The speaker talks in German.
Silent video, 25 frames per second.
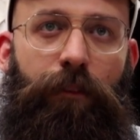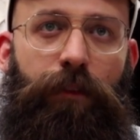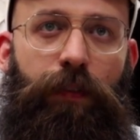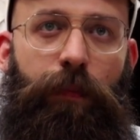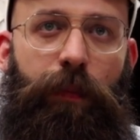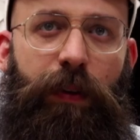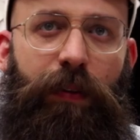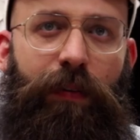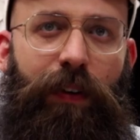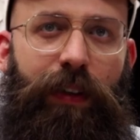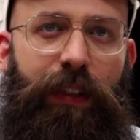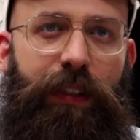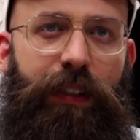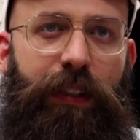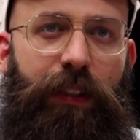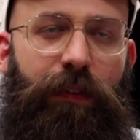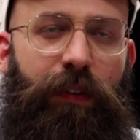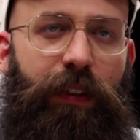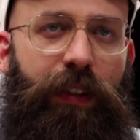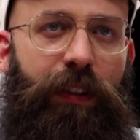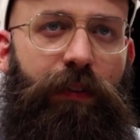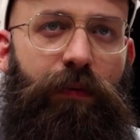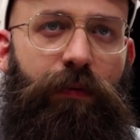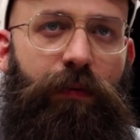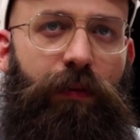für mich war das
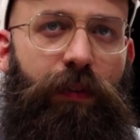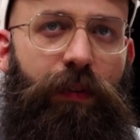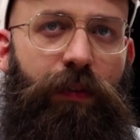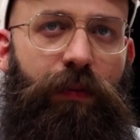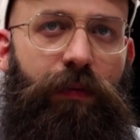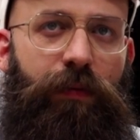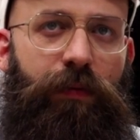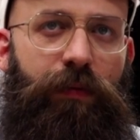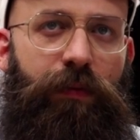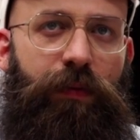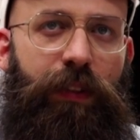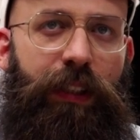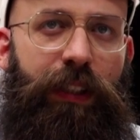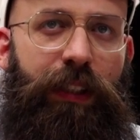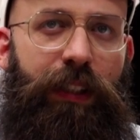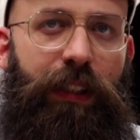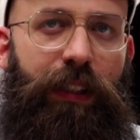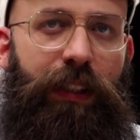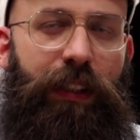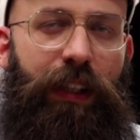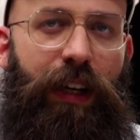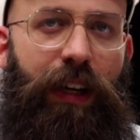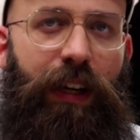irgendwie wichtig,